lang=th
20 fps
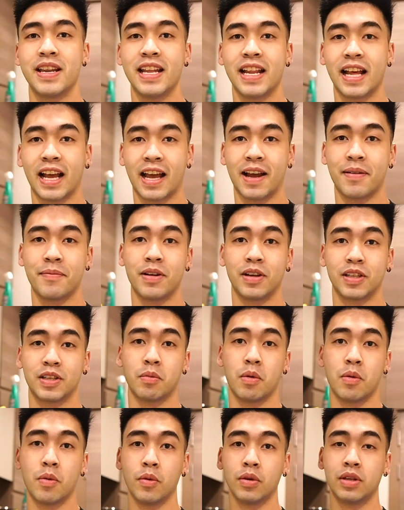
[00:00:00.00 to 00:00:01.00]
วันนี้นะครับ เรา
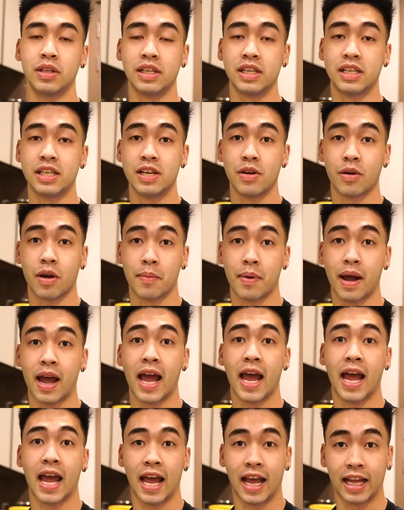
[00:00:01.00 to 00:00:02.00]
จะมาพูดถึงเกี่ยวกับ
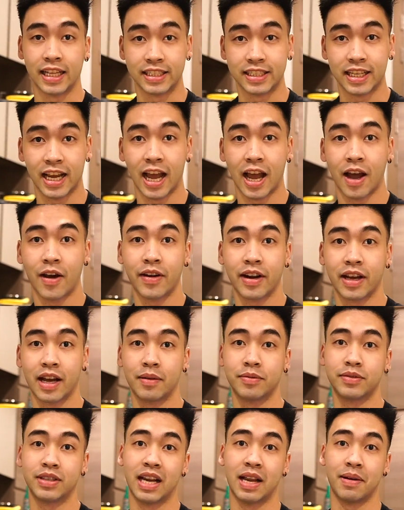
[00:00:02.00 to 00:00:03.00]
อาหารเช้านะค
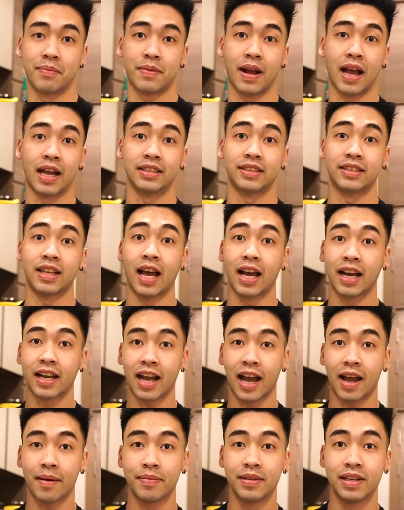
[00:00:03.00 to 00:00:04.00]
รับสำหรับการสร้าง
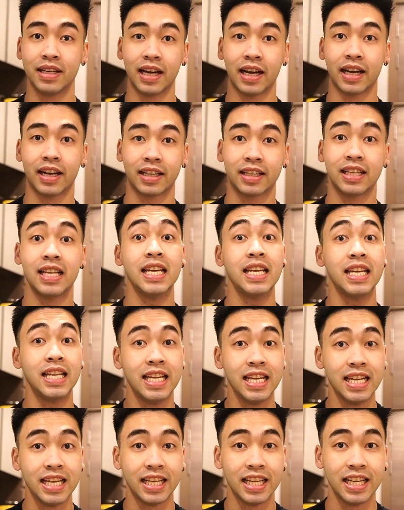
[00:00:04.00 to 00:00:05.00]
กล้ามเนื้อที่
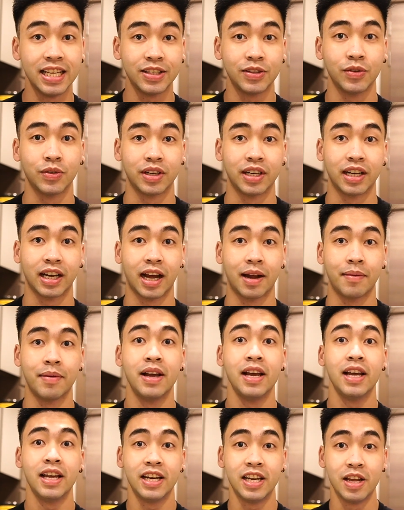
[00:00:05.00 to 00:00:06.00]
ดีที่สุดนะครับ
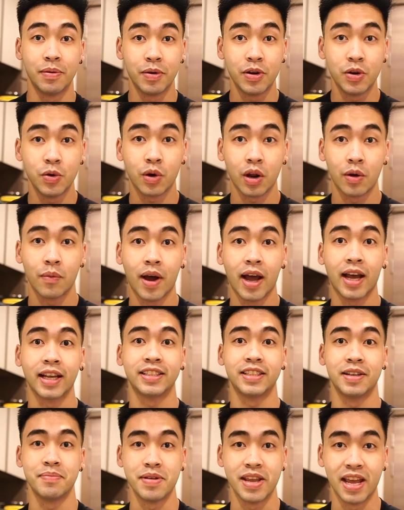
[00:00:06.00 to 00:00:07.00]
เดี๋ยวไปดูกันว่า
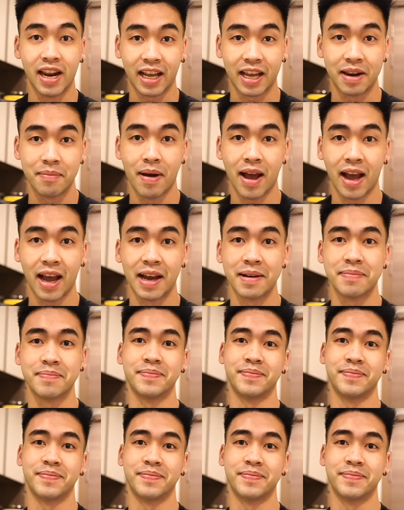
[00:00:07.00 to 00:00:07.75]
จะมีอะไรกันบ้างค